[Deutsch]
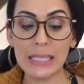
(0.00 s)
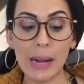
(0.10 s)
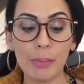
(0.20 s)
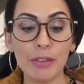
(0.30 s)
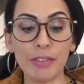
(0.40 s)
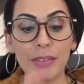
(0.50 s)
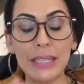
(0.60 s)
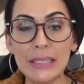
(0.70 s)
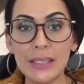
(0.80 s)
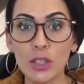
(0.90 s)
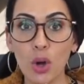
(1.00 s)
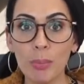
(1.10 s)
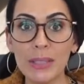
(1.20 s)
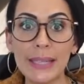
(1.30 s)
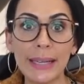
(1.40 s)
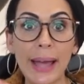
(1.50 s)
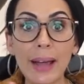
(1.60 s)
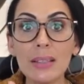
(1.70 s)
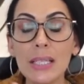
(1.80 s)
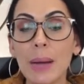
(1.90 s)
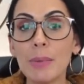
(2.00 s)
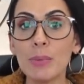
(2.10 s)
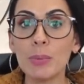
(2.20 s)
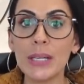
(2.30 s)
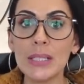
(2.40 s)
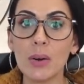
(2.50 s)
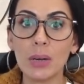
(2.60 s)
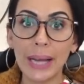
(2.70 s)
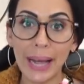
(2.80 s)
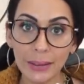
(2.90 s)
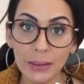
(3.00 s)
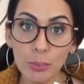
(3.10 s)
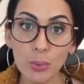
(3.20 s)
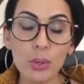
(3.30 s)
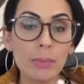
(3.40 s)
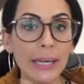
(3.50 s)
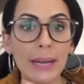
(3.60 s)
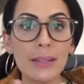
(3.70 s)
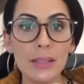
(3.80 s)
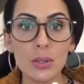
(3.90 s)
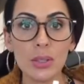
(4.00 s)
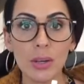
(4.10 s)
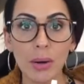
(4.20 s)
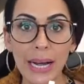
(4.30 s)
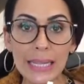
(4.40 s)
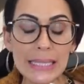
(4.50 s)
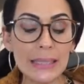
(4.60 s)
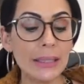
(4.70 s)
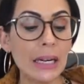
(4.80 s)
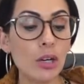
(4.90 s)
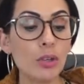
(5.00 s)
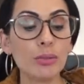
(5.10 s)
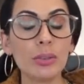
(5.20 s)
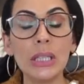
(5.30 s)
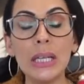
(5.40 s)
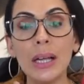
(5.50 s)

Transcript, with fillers: Deshalb verwende ich die Kombi sehr gerne. Die haben im Moment auch ein Angebot. Man kann es natürlich auch einzeln kaufen.